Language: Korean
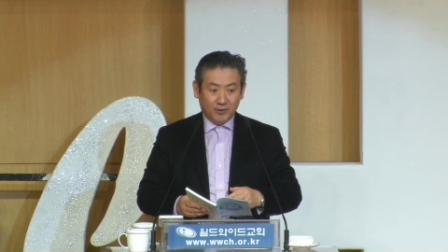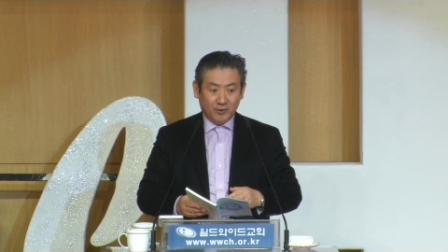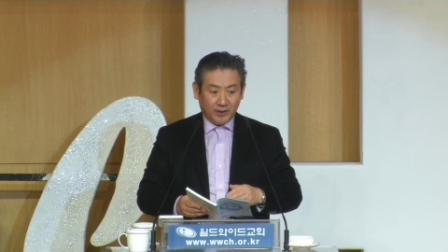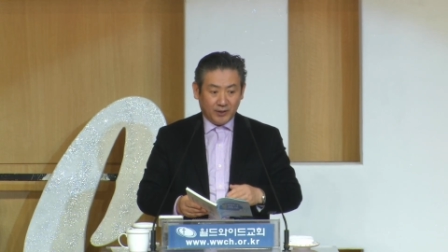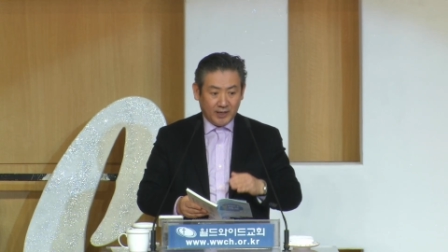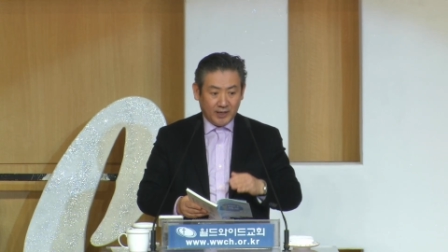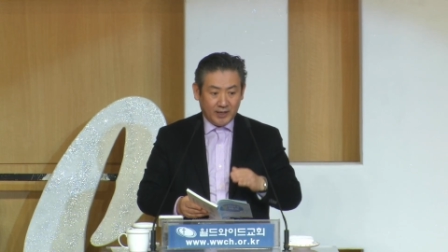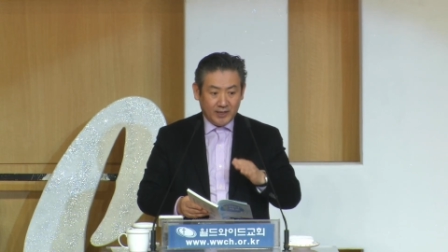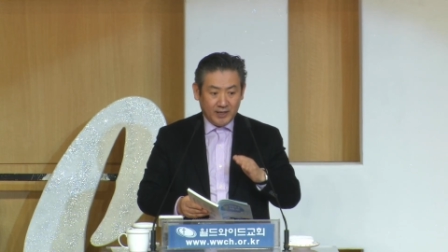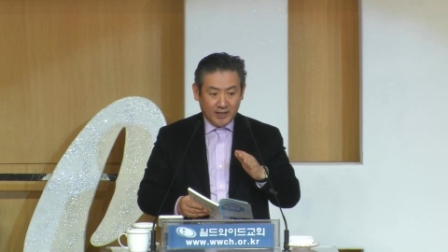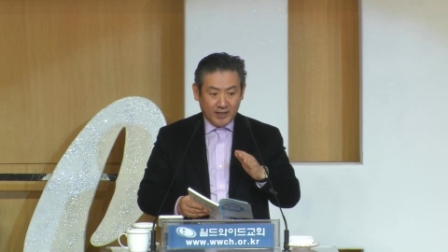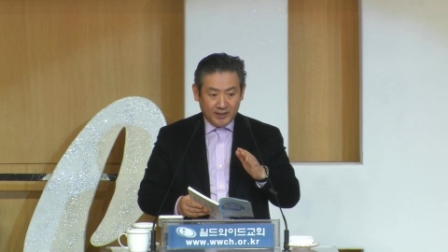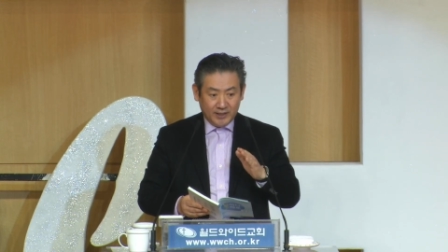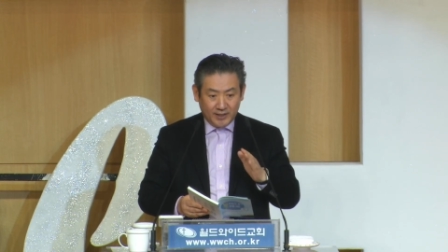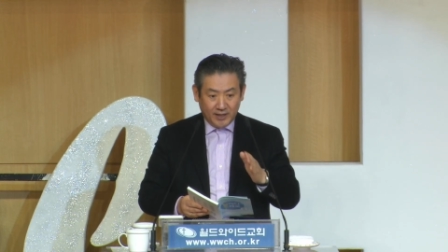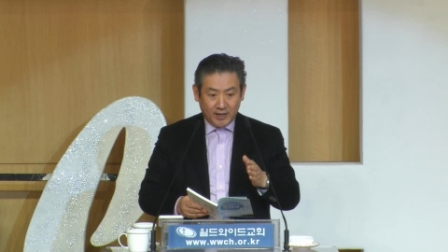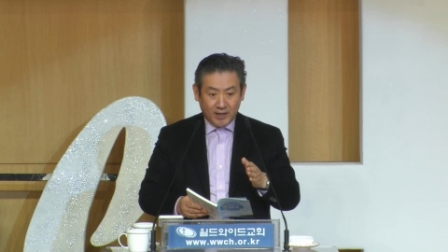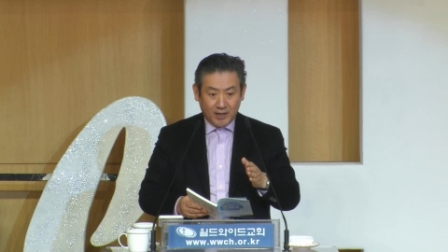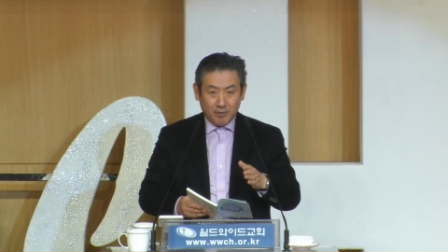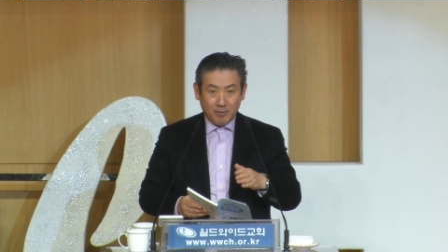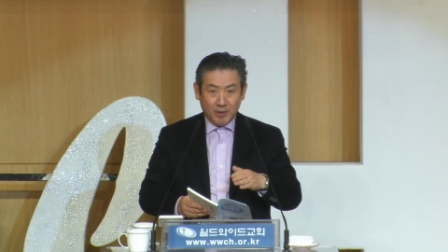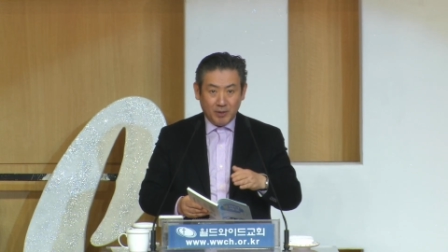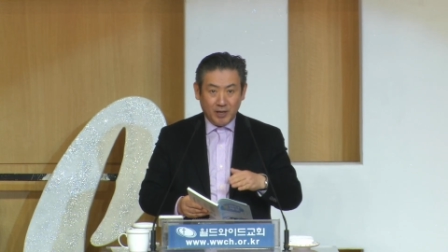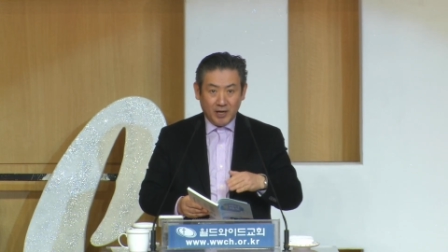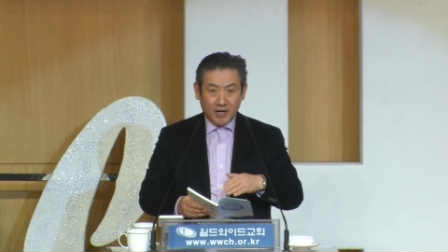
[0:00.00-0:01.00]
우리가
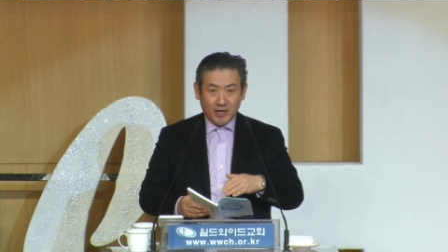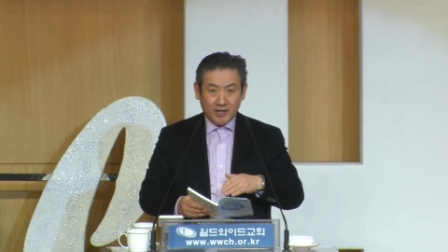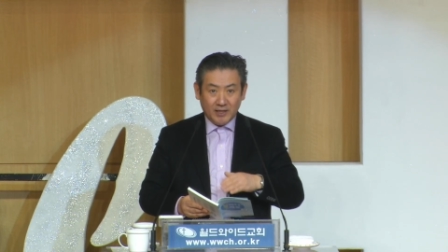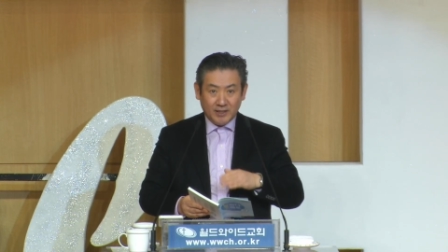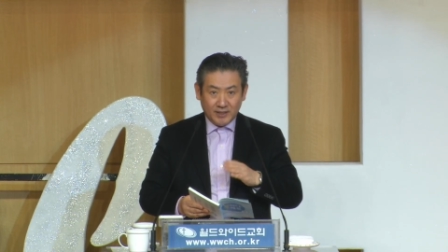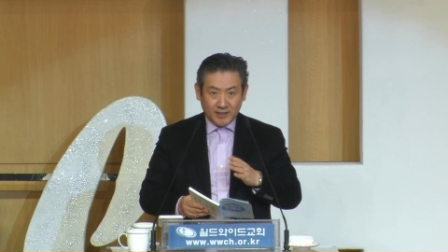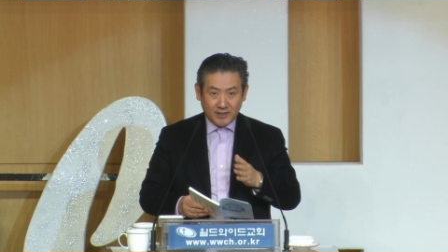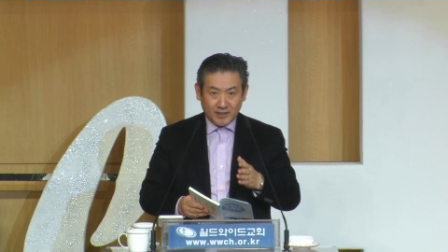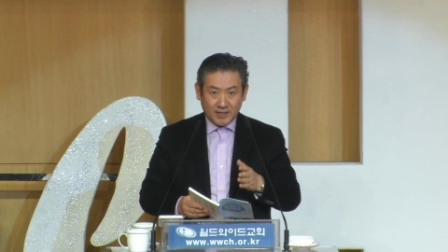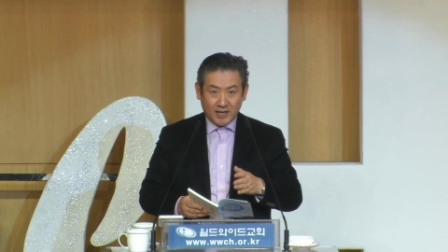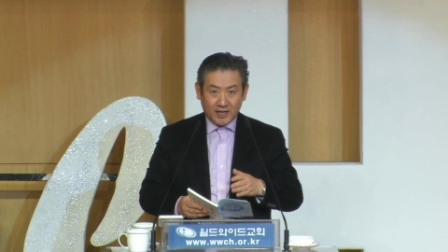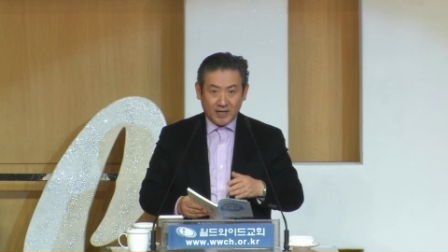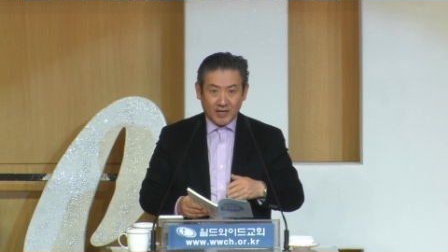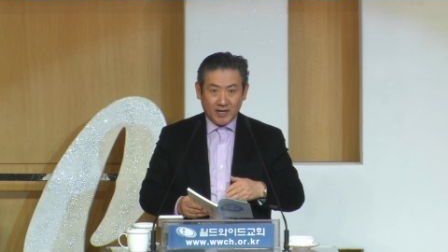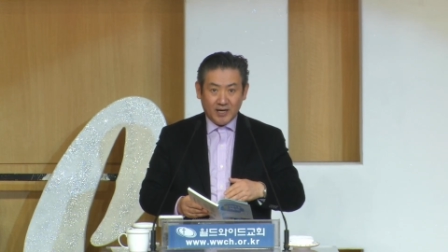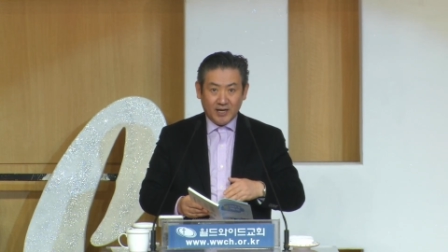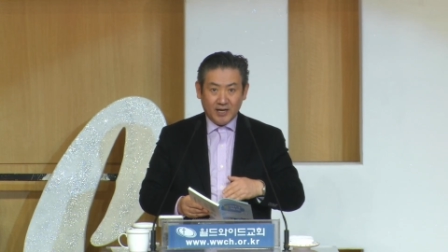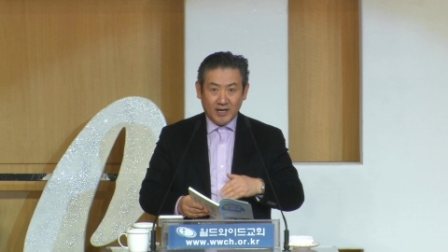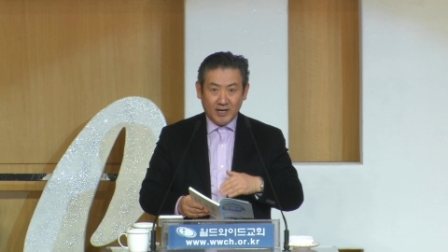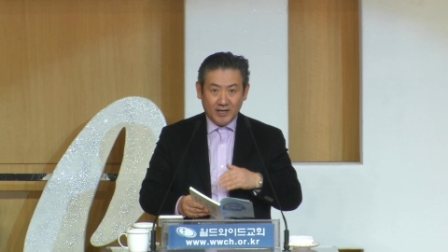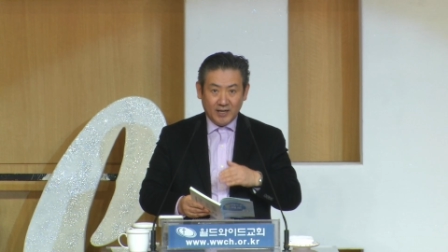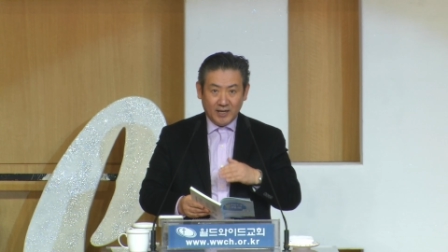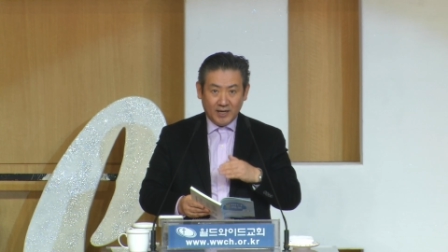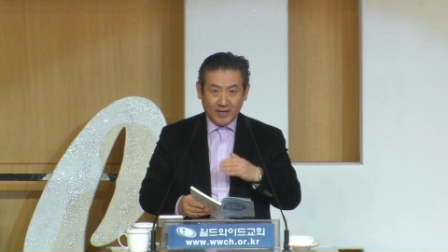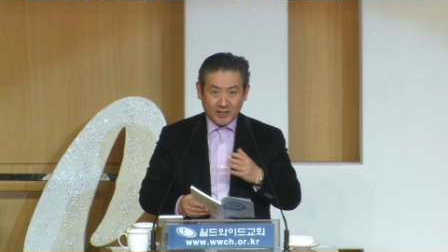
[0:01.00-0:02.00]
예레미야,
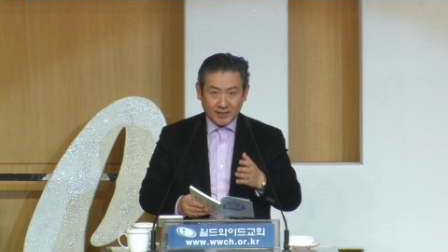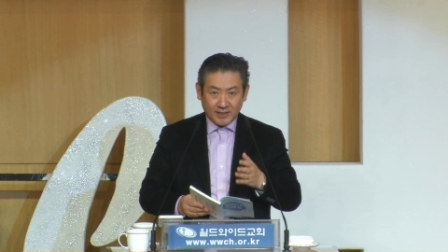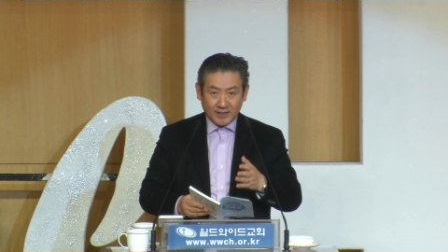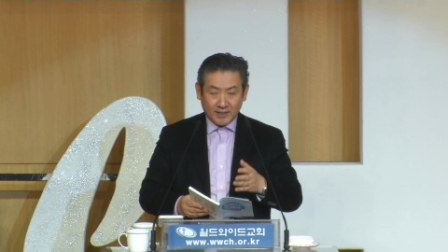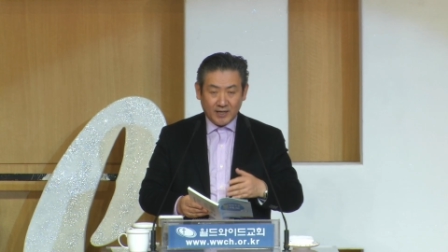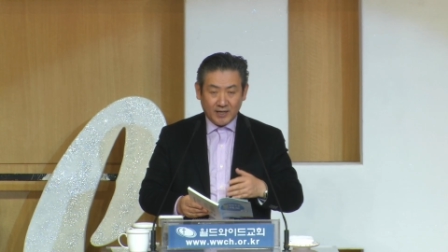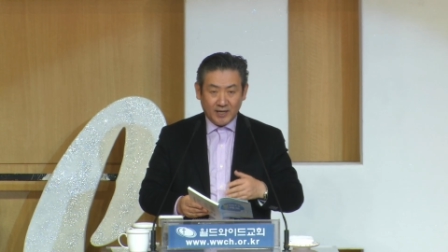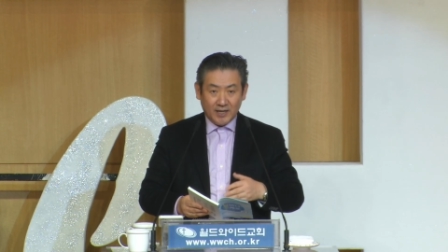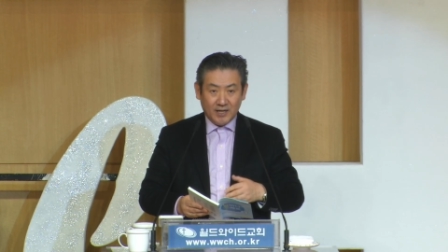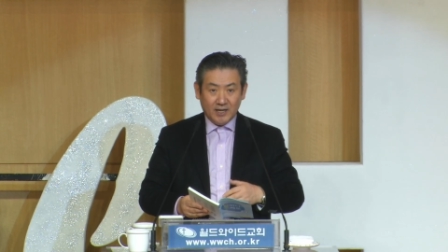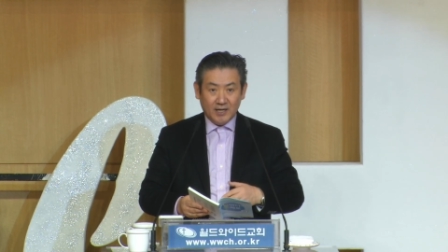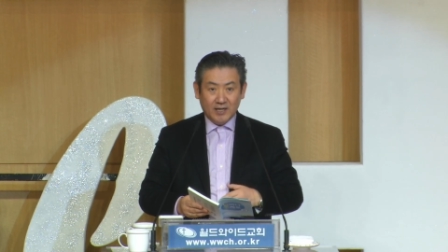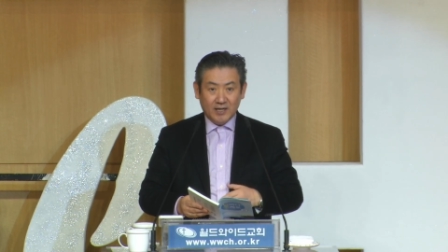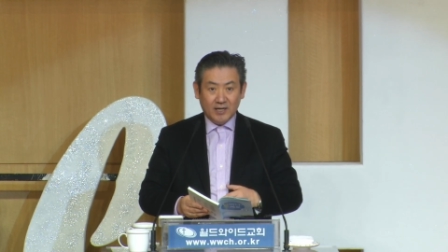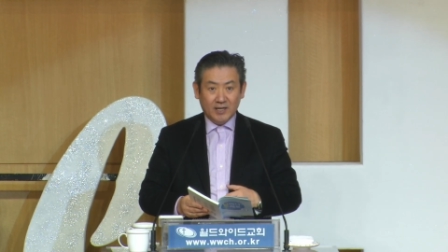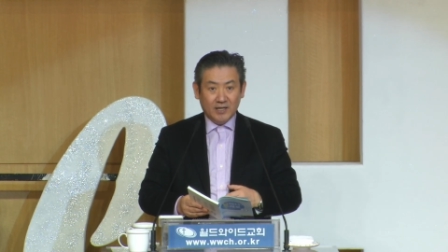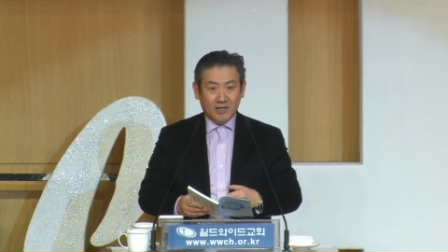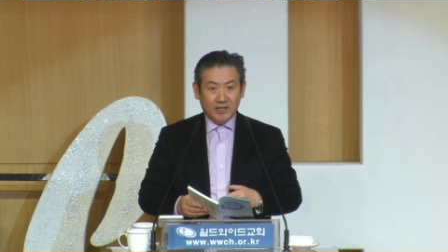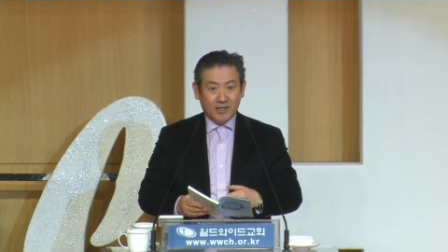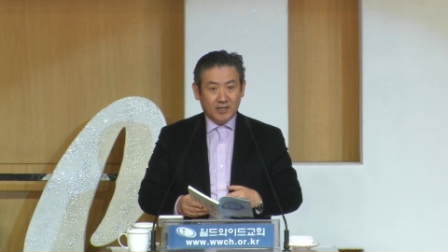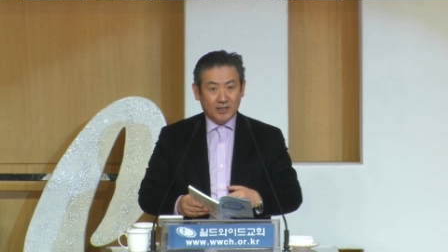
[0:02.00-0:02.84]
이사야, 에스겔